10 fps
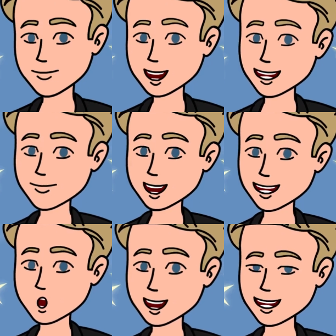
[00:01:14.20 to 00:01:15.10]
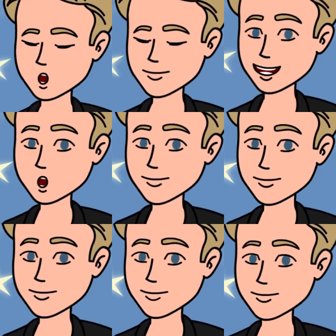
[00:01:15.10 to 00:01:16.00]
Ich wollte diese Tatsache
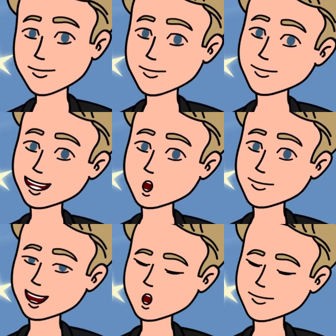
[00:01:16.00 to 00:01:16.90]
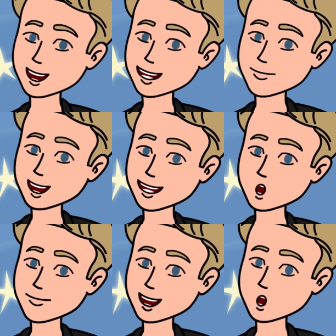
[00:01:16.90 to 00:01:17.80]
ändern und ich wollte, dass sie auch mehr
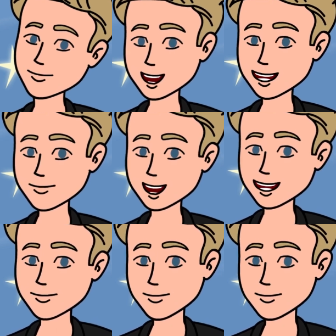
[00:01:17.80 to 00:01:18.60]
über mich erfährt.